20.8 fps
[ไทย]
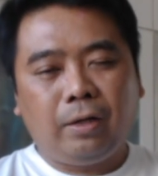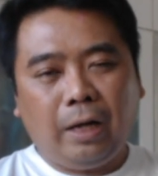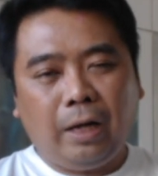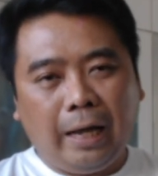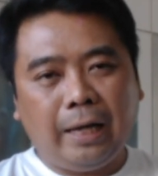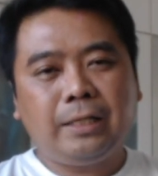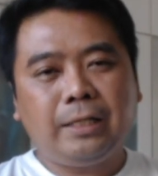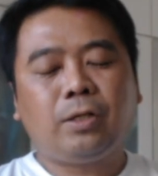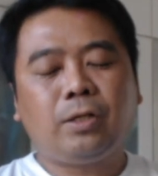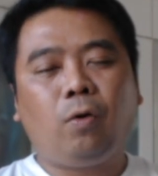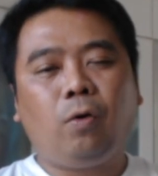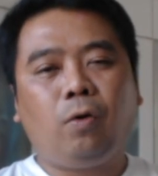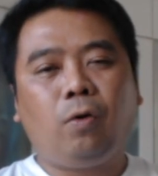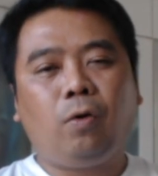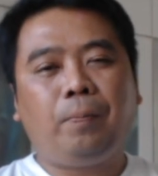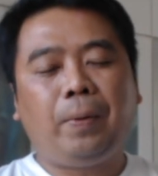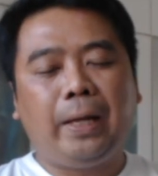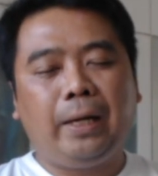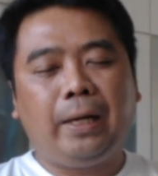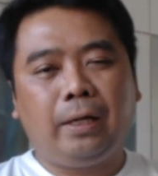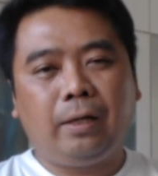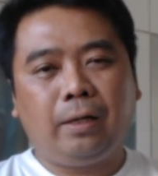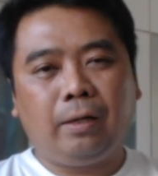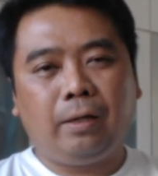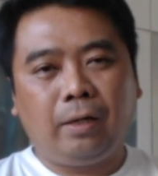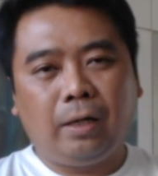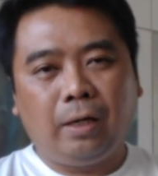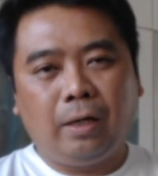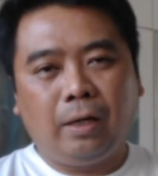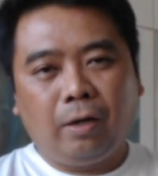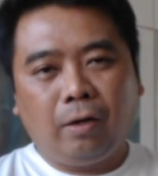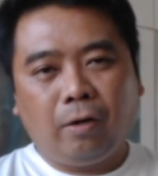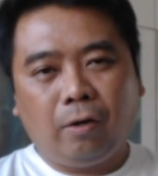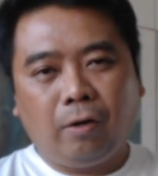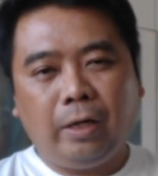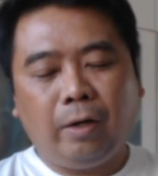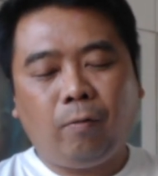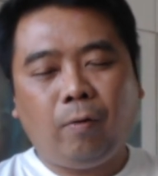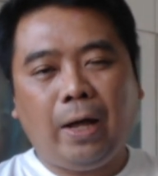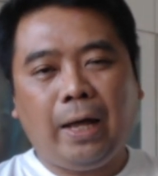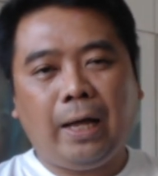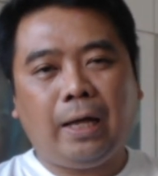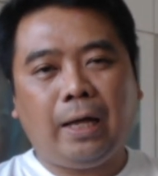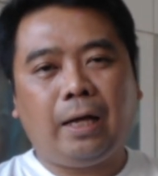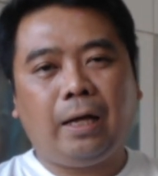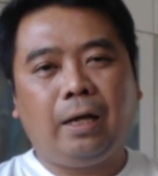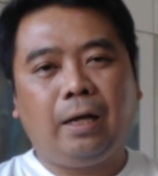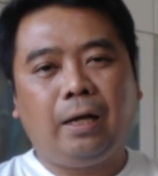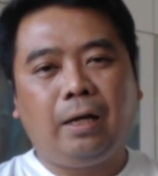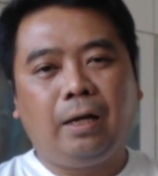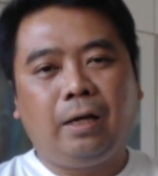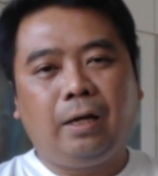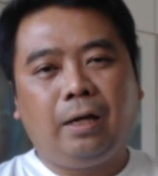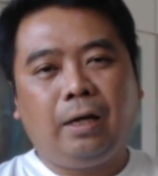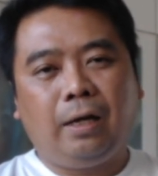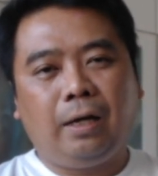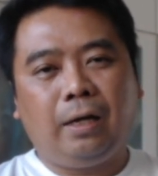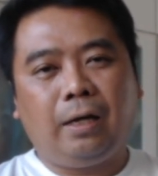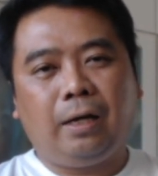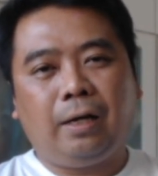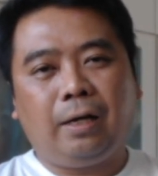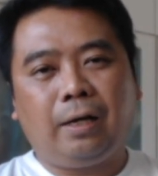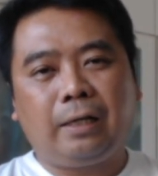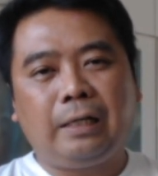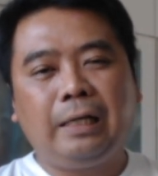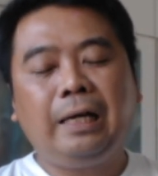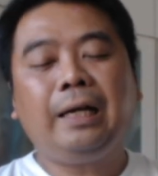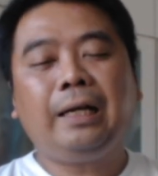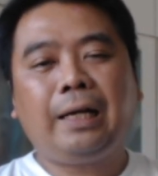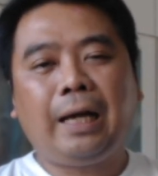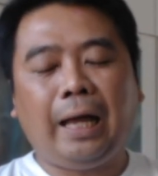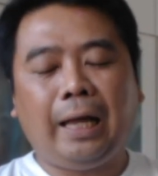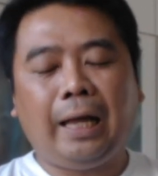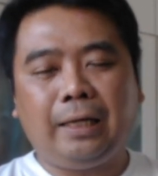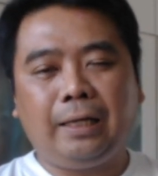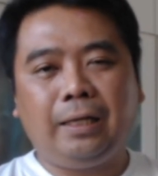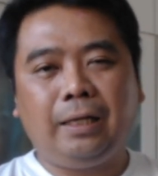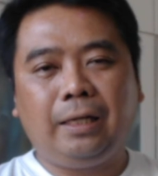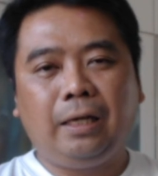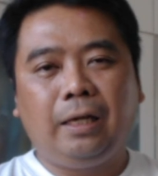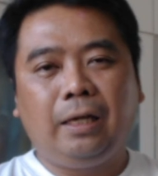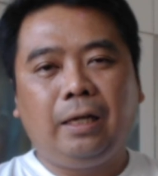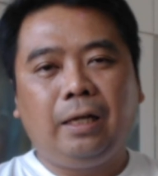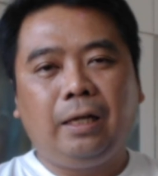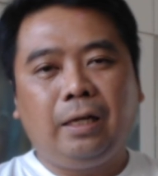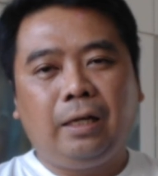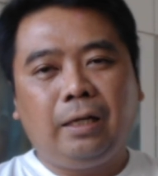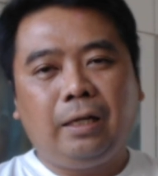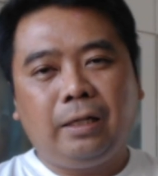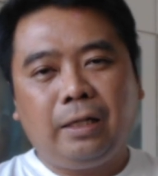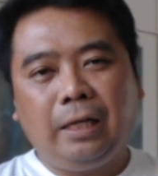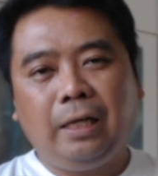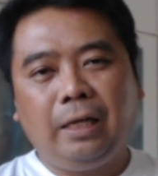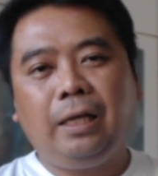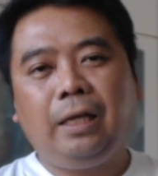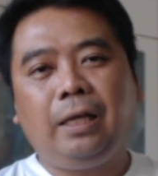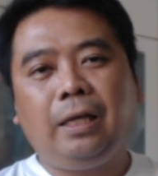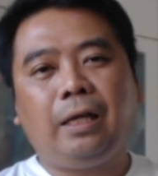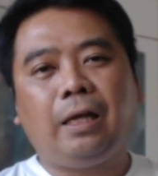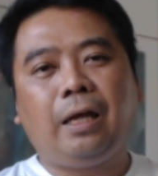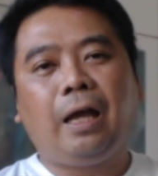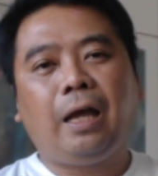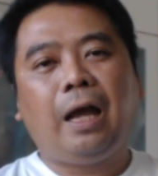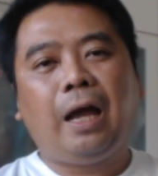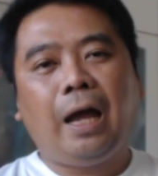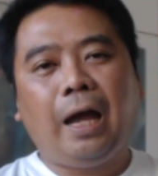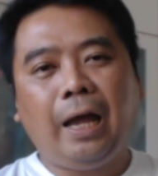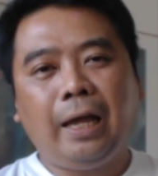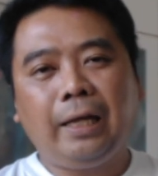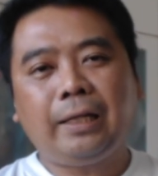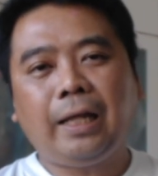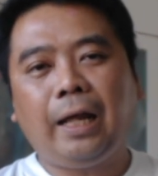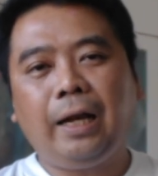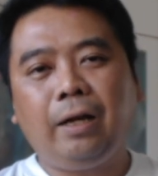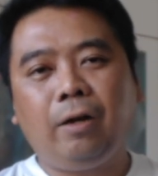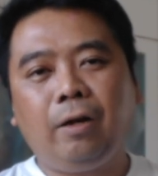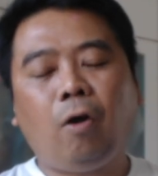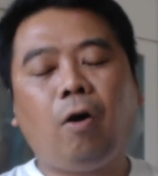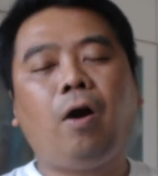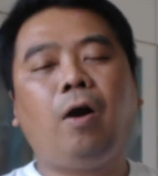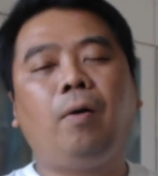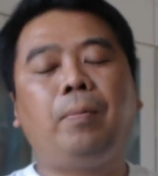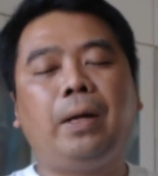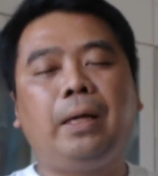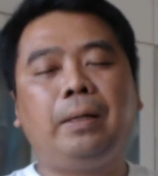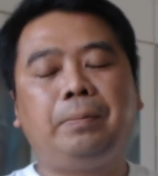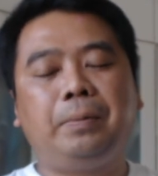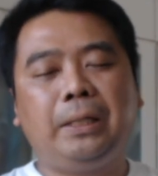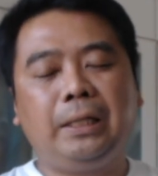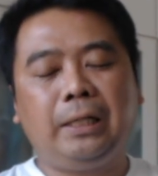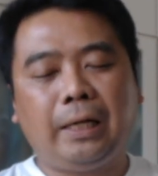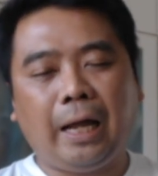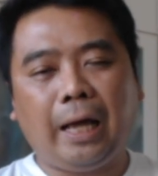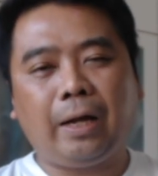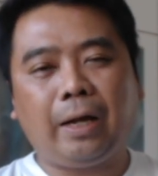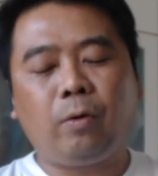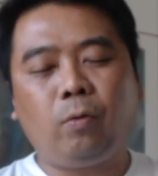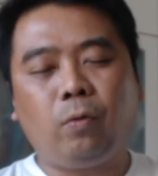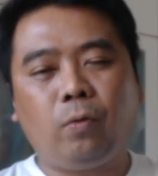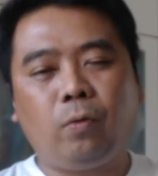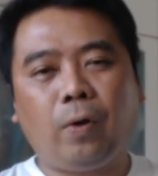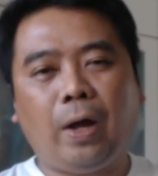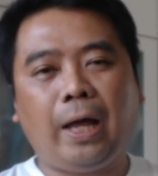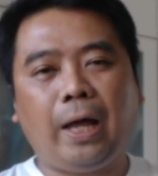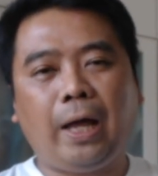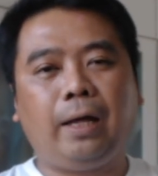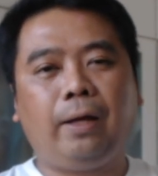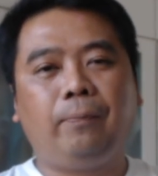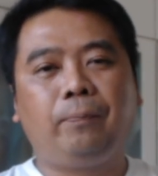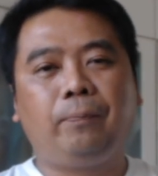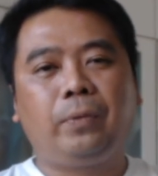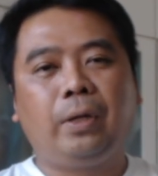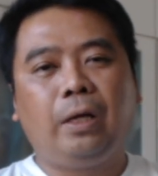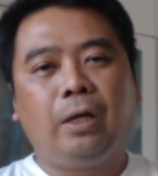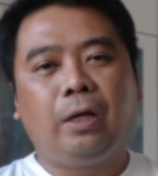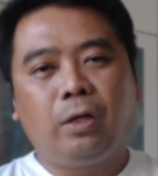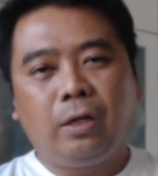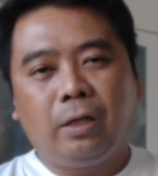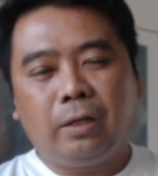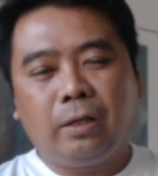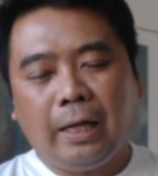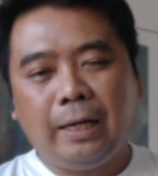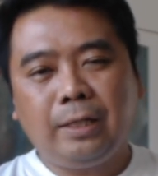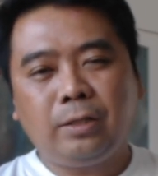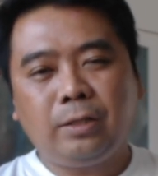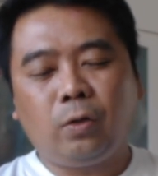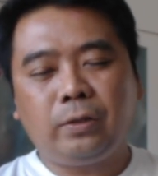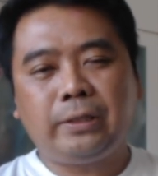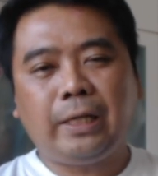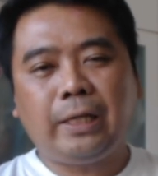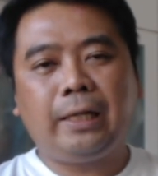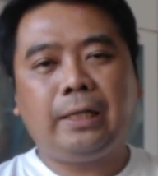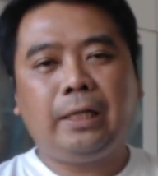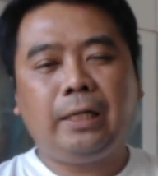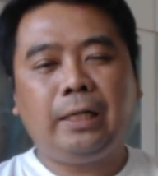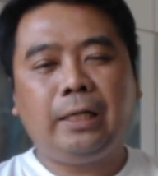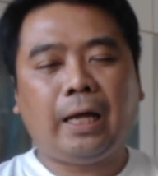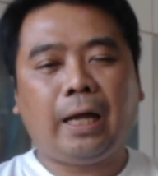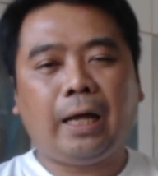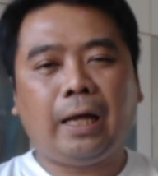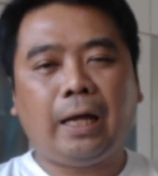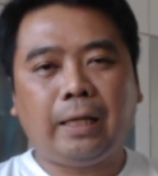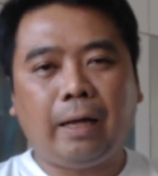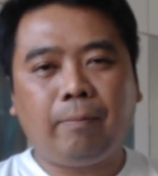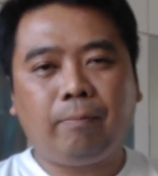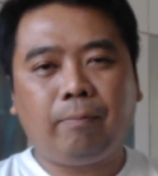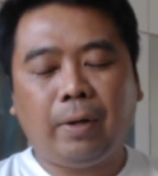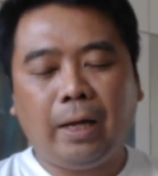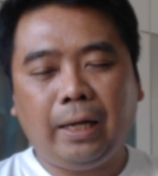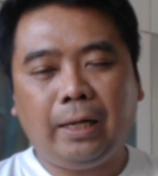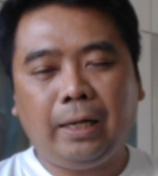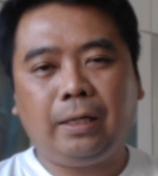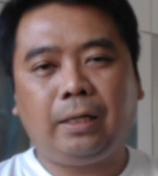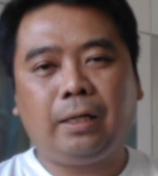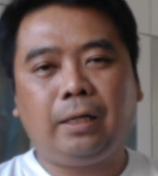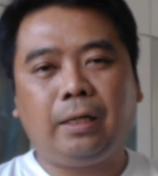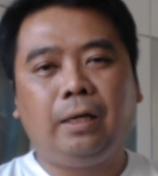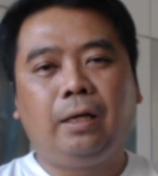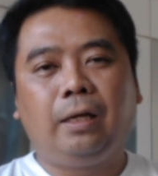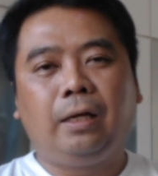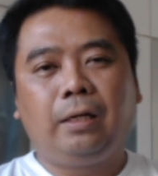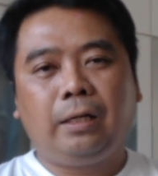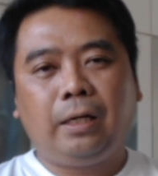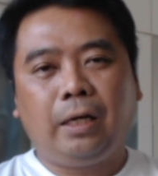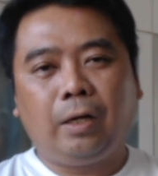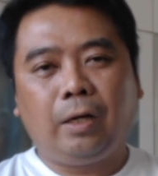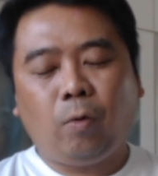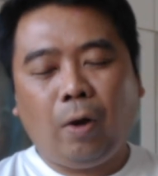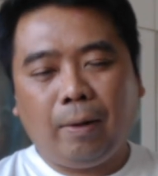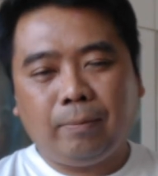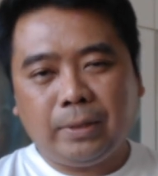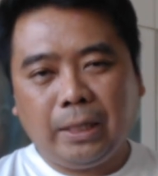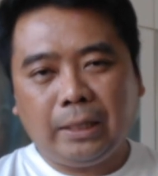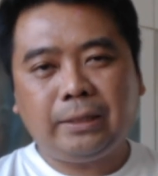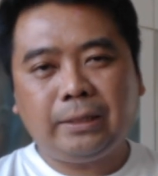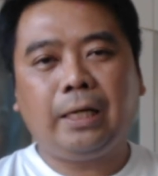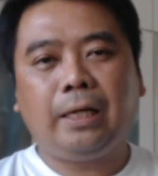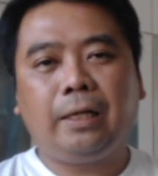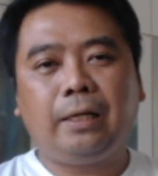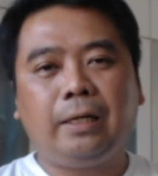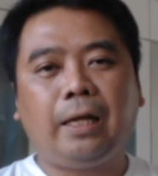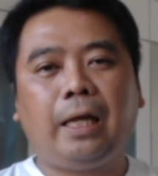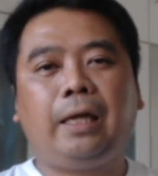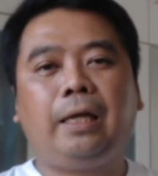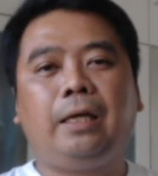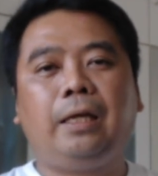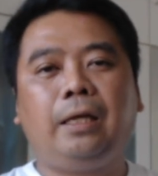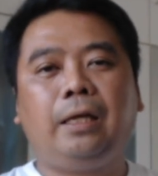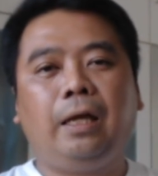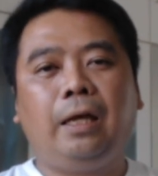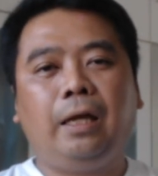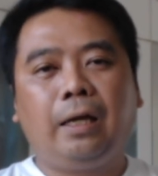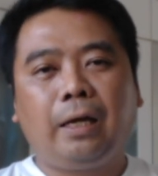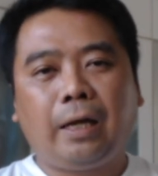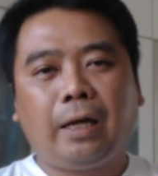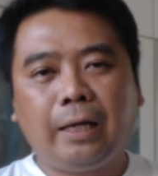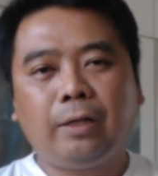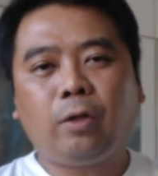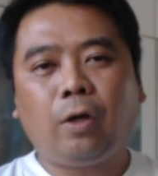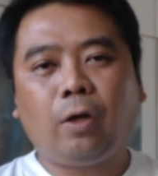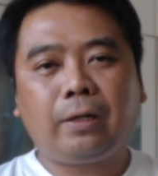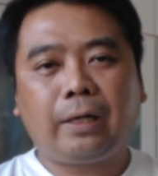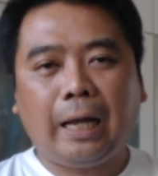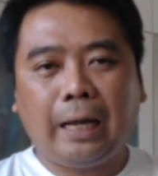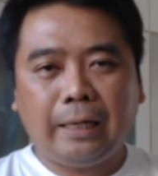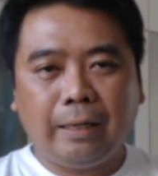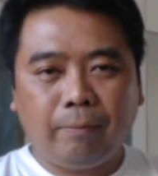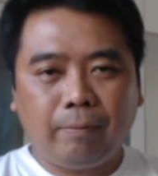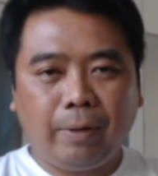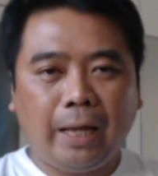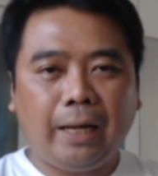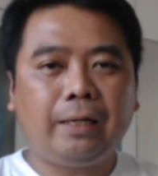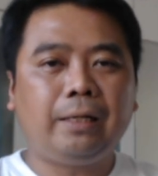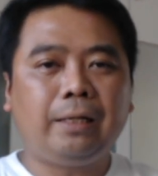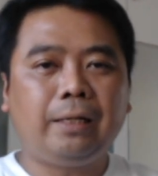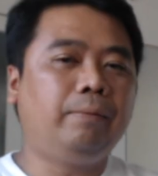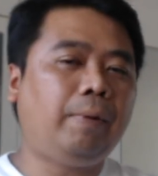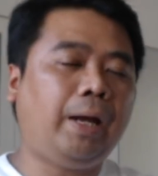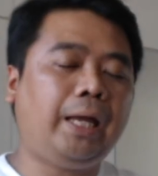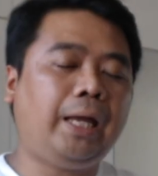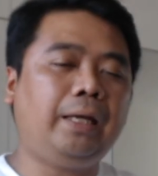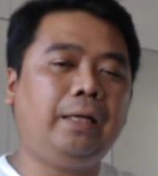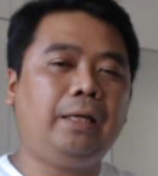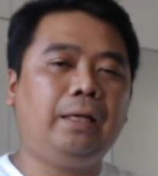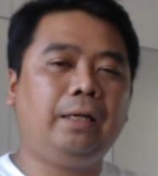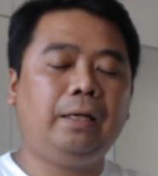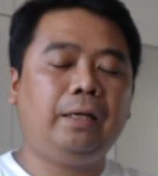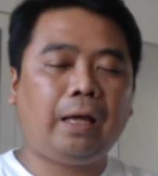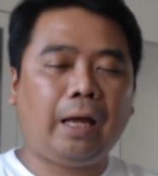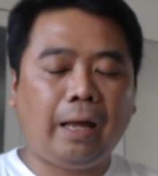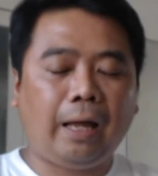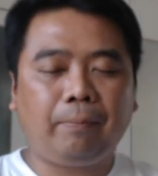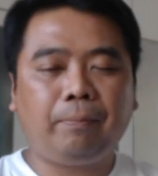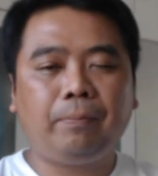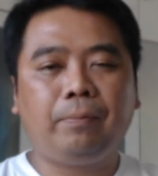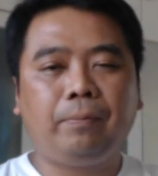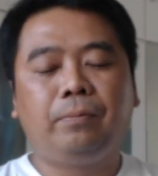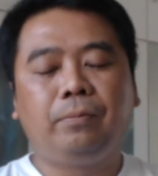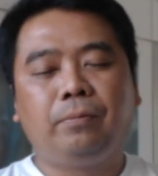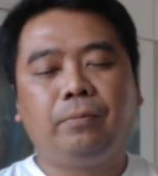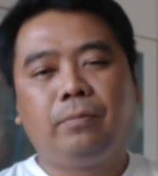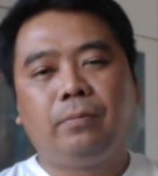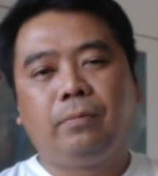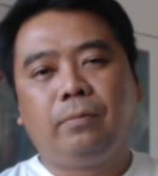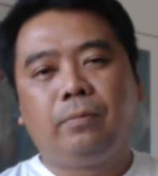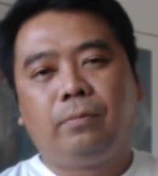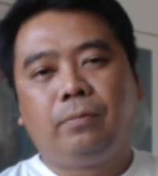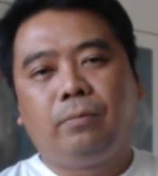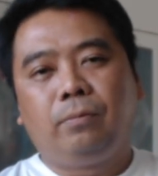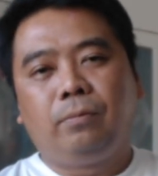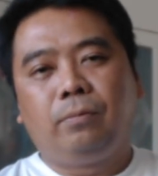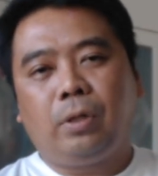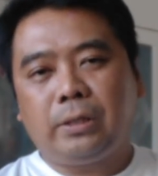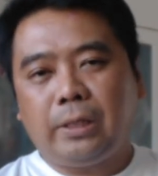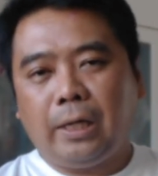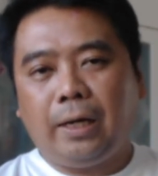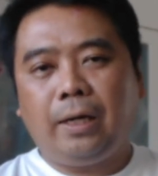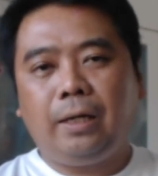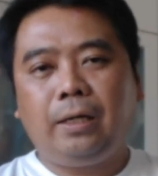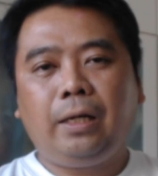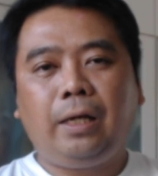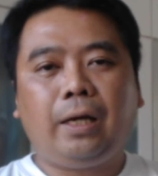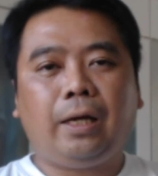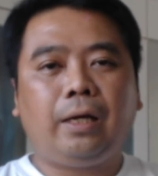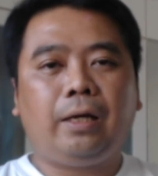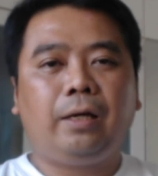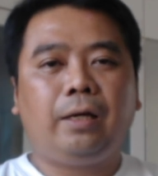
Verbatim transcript: ISO เป็นเขาเรียกว่าเงื่อนไขที่ให้ท่านลองเอาไปพิจารณาดูว่า ท่านสนใจที่จะทำให้เกิดความชัดเจนในขั้นตอนการทำงานหรือไม่นะครับ เพราะฉะนั้นเนี่ย